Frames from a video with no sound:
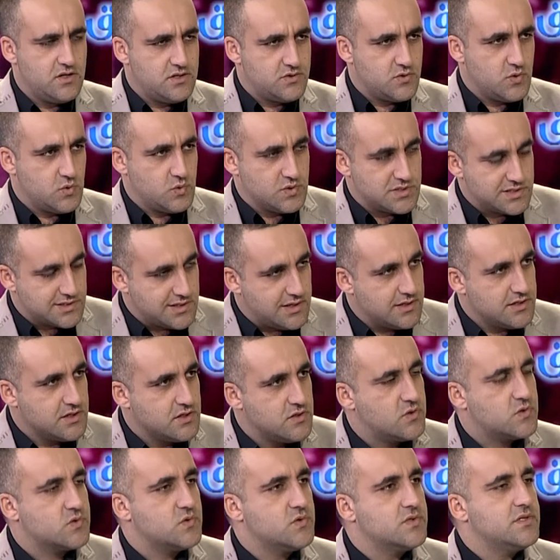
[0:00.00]
الوصاية
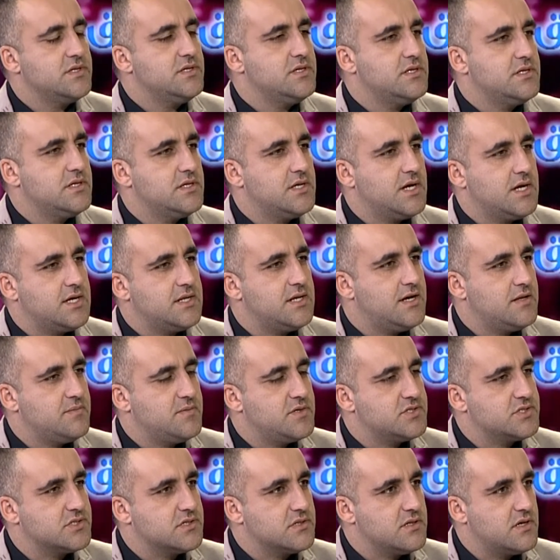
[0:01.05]
الأردنية على
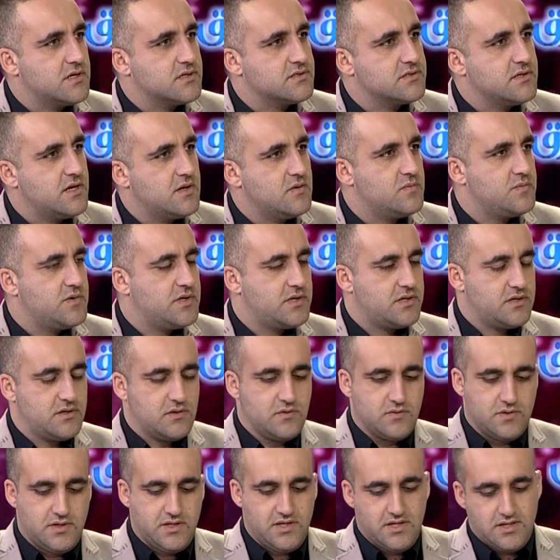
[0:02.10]
المسجد الأقصى
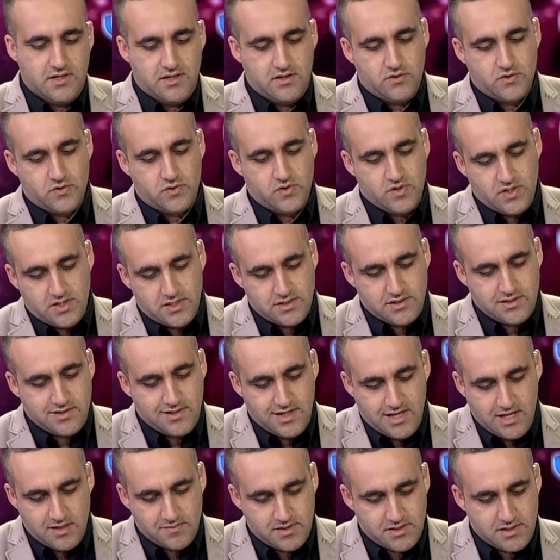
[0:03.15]
المبارك وهي الأردن التي
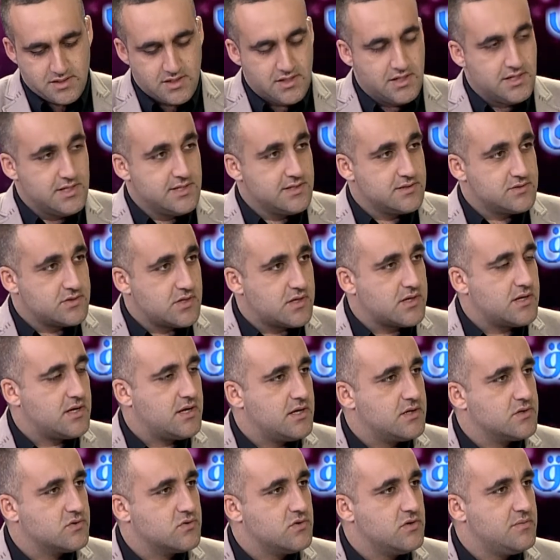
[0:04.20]
دائما
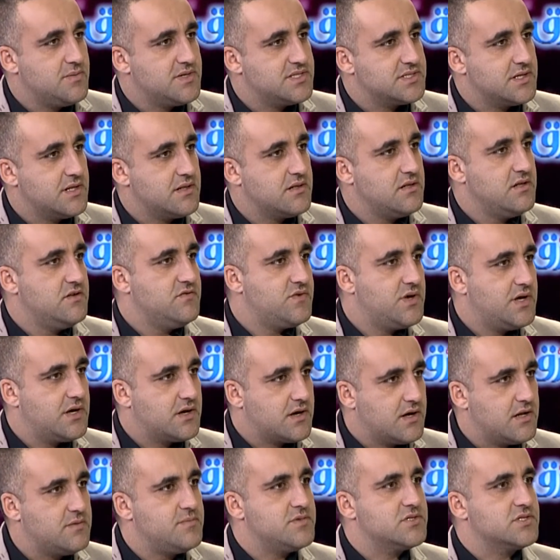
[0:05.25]
ترعى كل مسألة
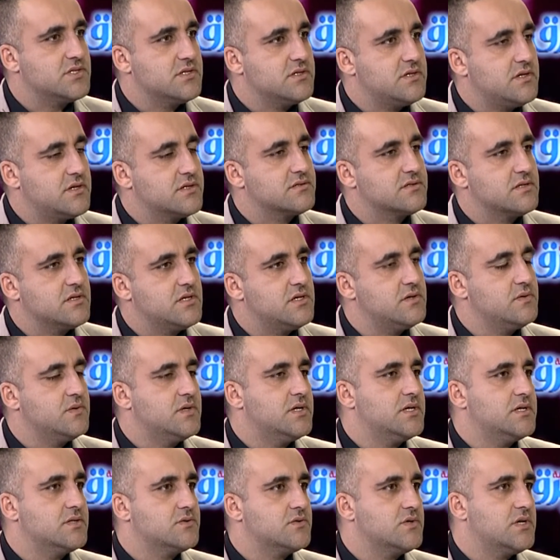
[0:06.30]
الإنفاق على المسجد الأقصى
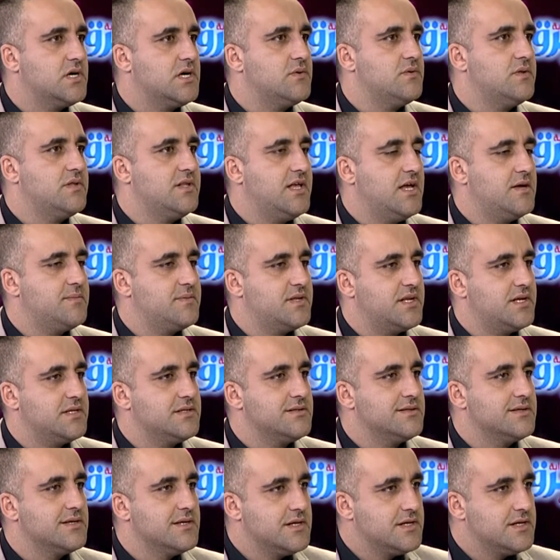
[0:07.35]
وتحاول دائما أن